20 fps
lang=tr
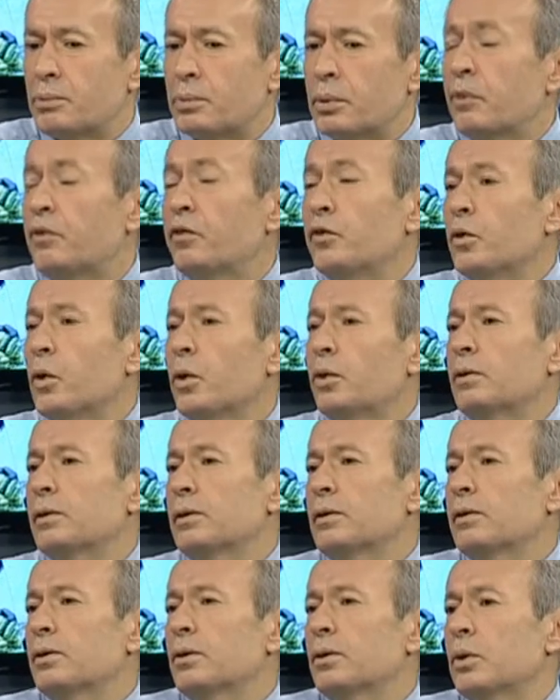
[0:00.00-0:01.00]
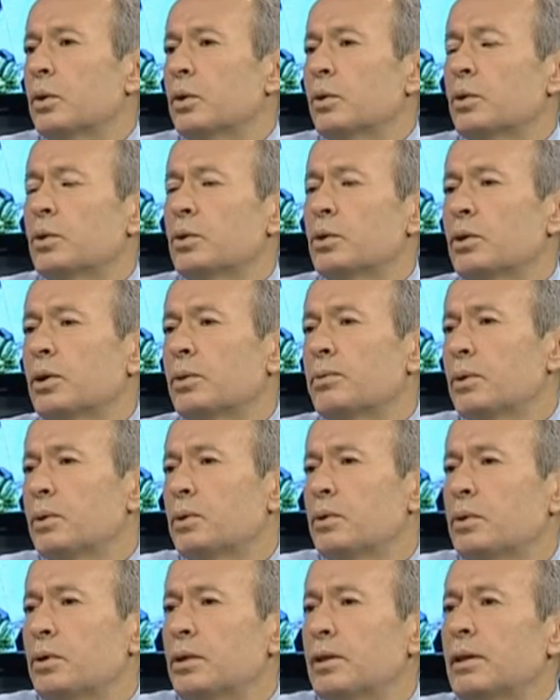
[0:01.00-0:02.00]
püf noktaları konusunda bir
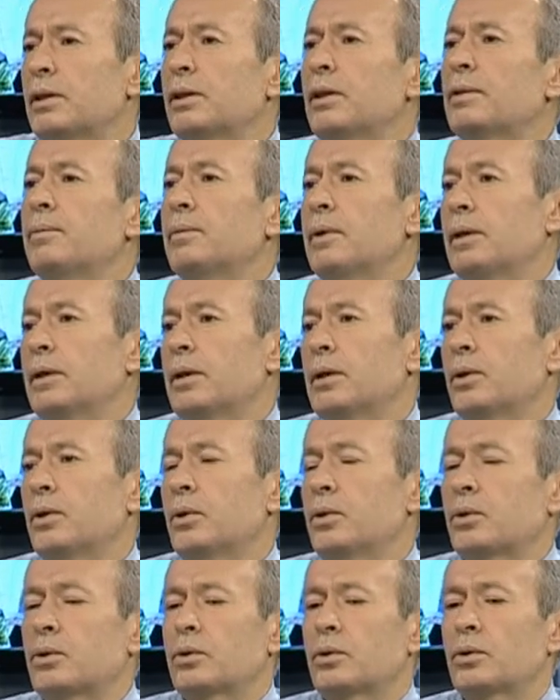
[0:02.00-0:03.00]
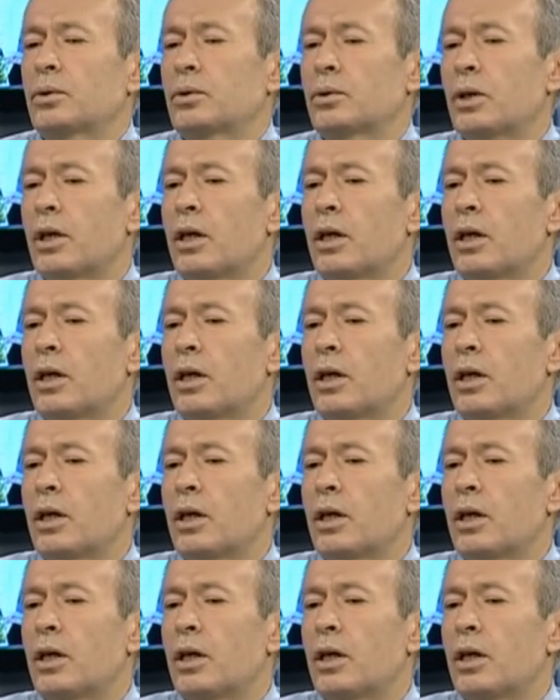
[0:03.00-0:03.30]
sürü deneyim ediniyorsunuz.